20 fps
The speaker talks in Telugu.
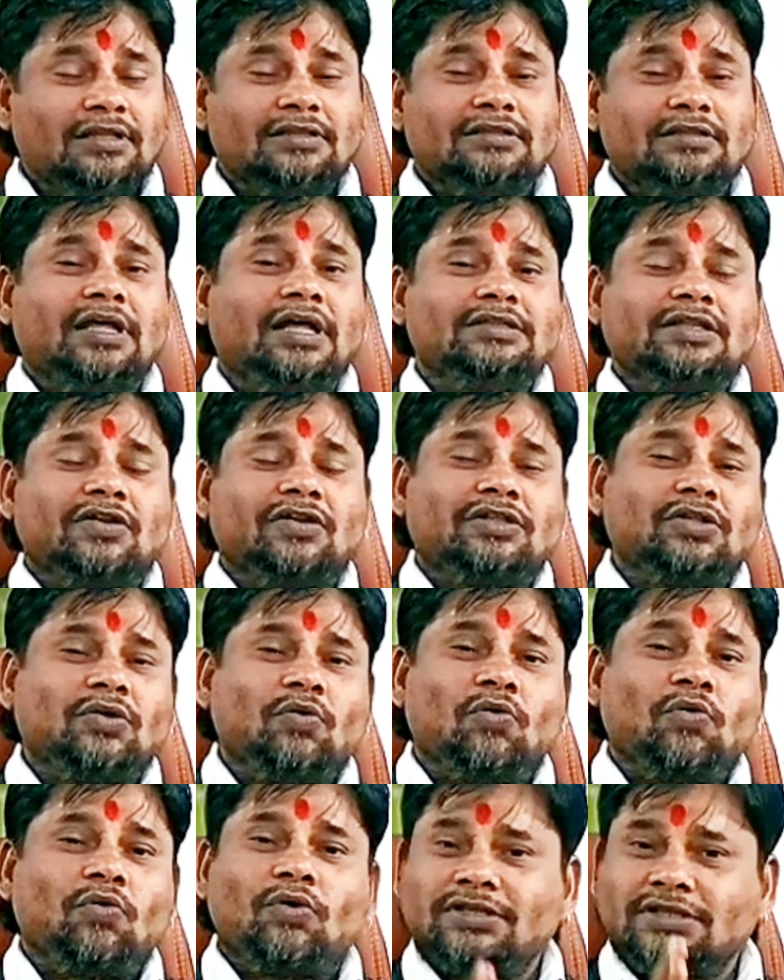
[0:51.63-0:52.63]
దాని తర్వాత
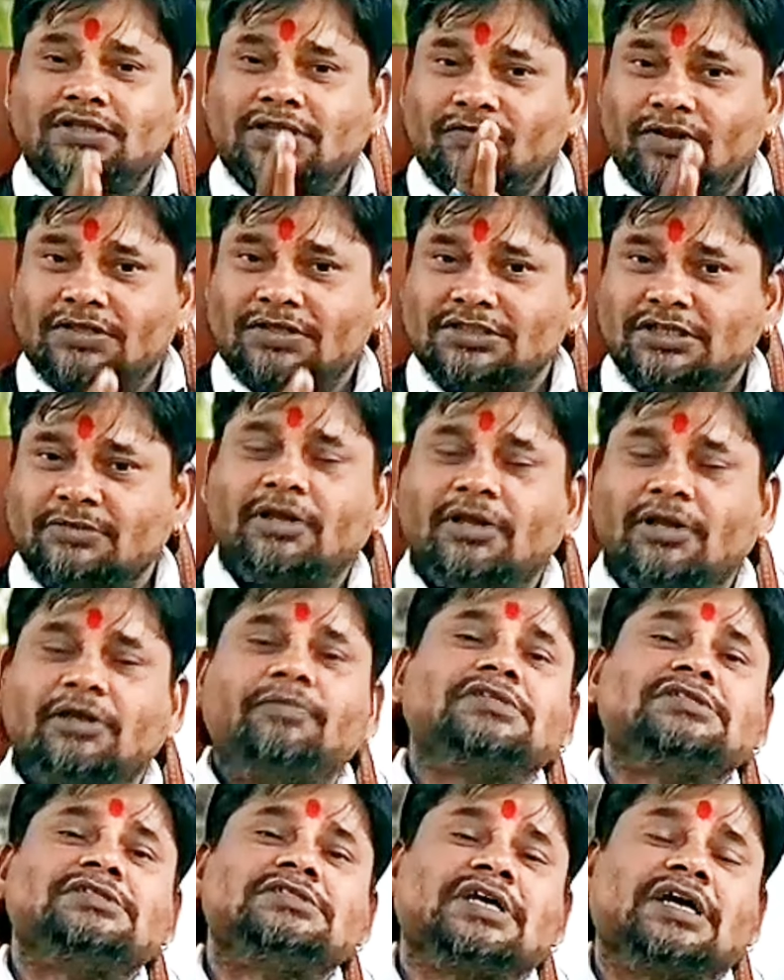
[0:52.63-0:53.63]
ఒకటేసారి వాళ్ళ సినిమాలు
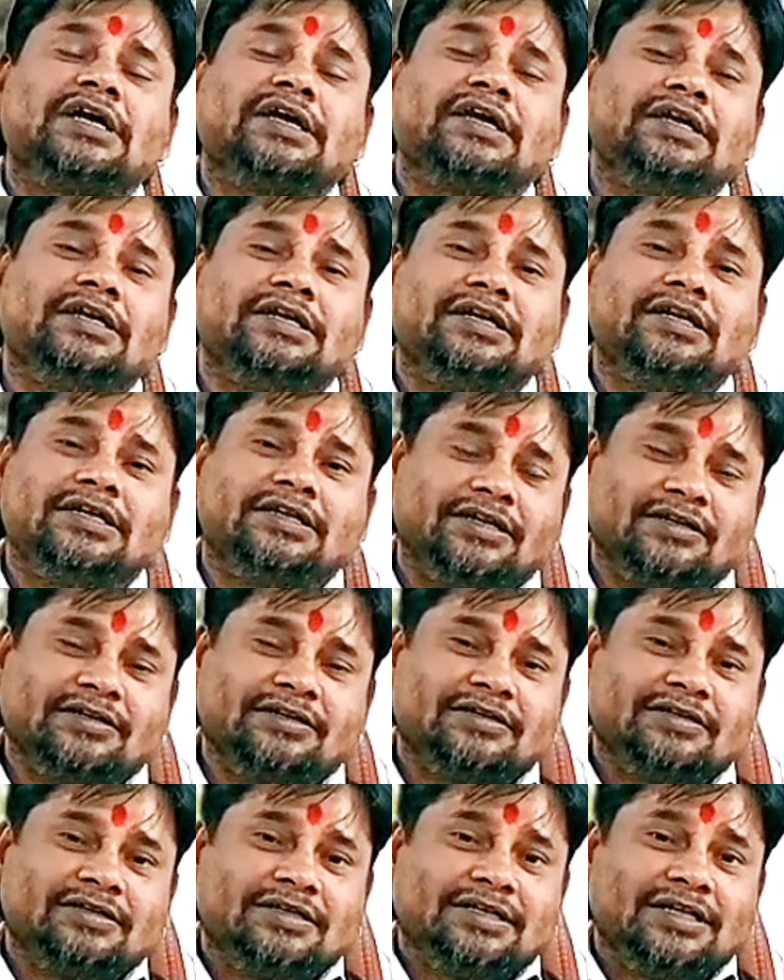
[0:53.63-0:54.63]
మంచిగా హిట్ అయినాయి
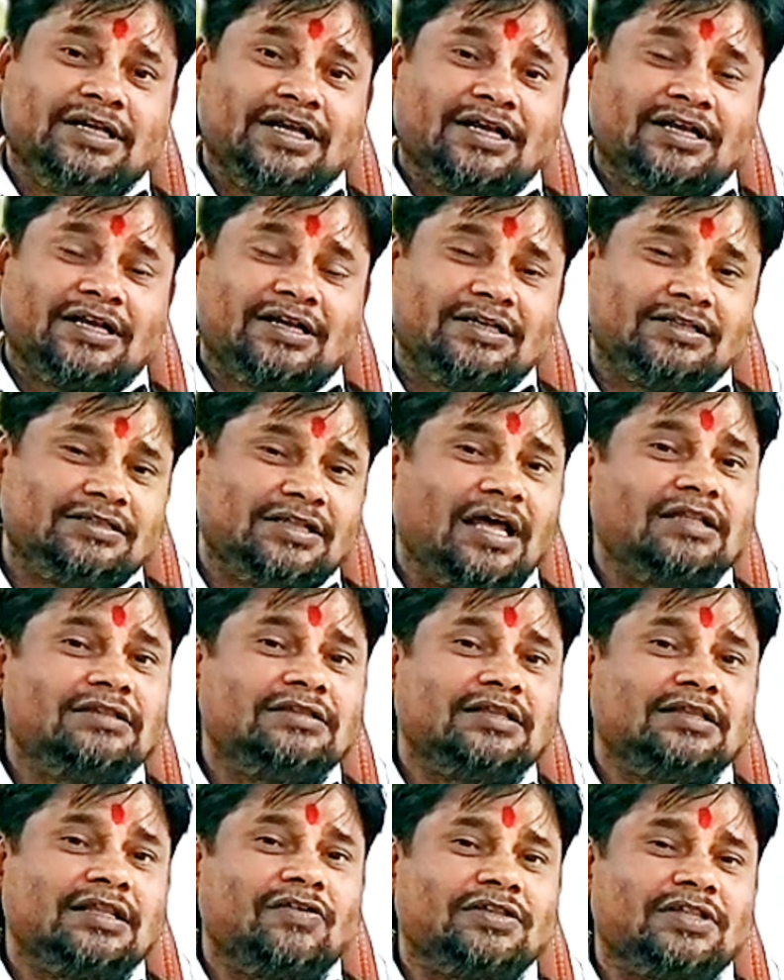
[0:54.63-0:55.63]
కానీ దాని
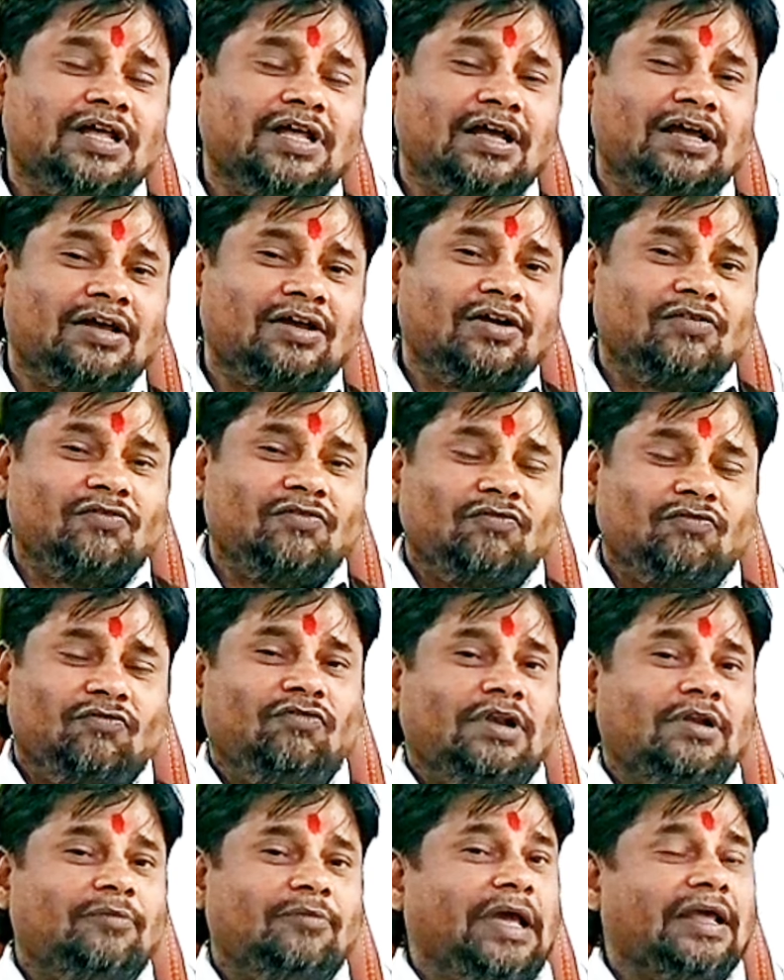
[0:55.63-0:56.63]
తర్వాత
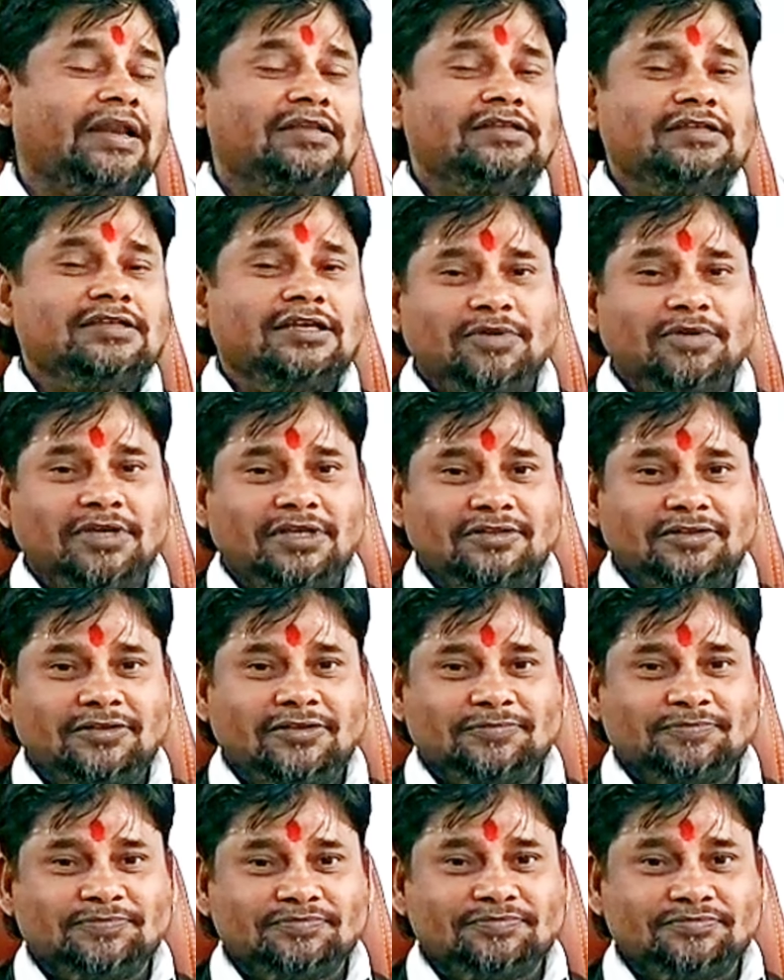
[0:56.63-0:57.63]
వాళ్ళ మ్యారేజ్ అయిపోయింది
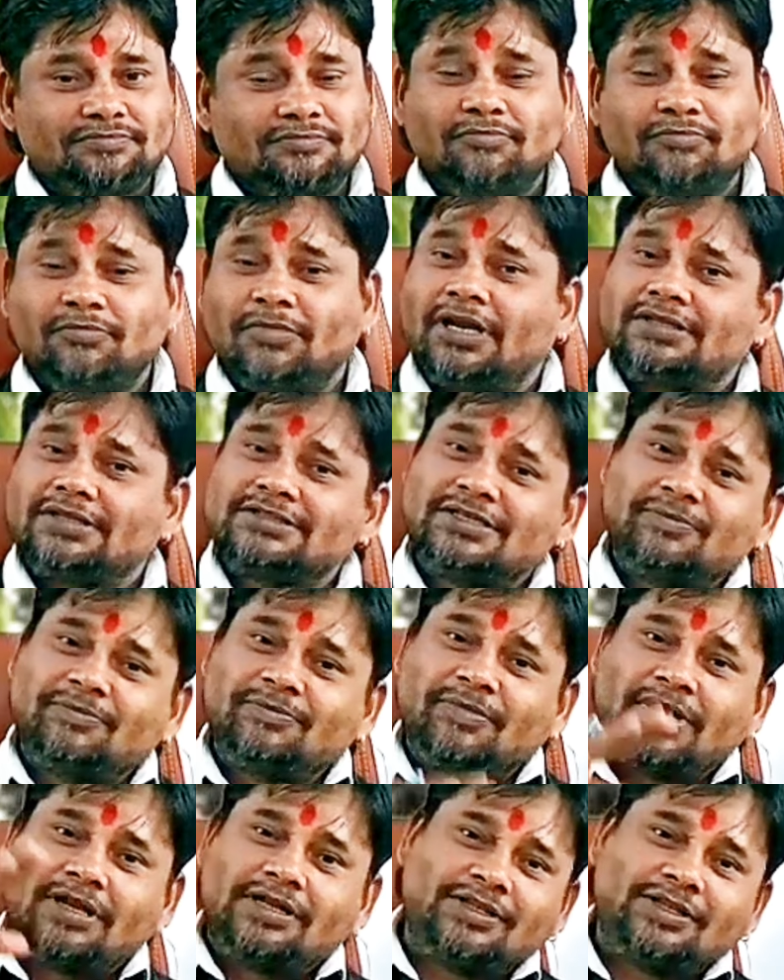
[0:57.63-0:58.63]
మళ్ళీ
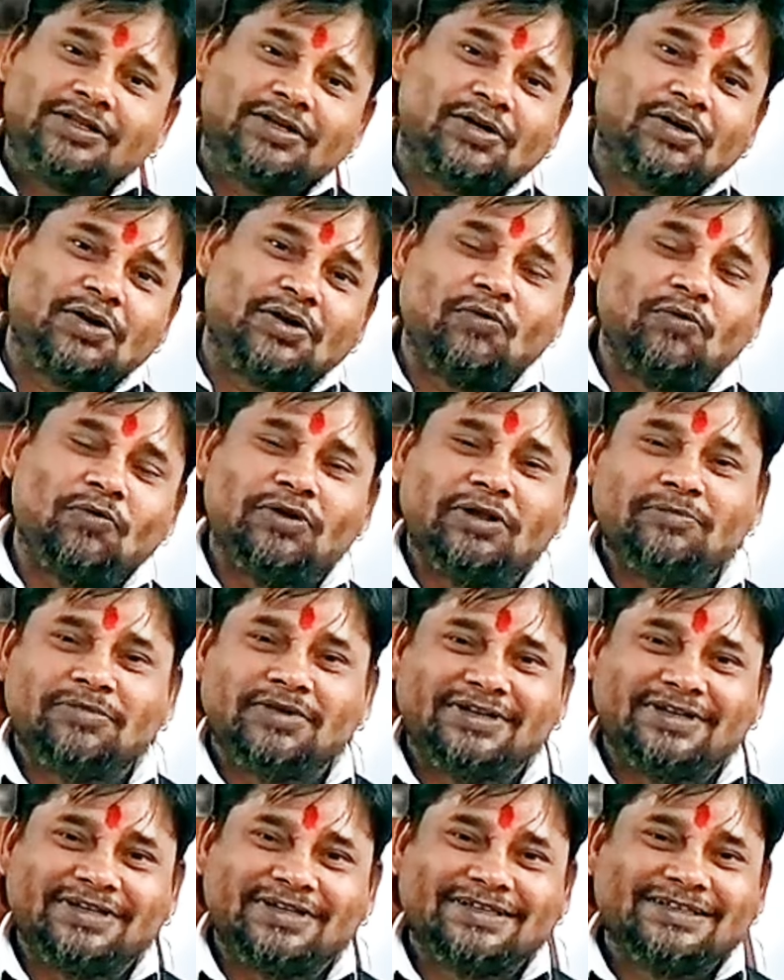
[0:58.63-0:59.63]
సినిమాలు అనేది డౌన్ అయిపోయింది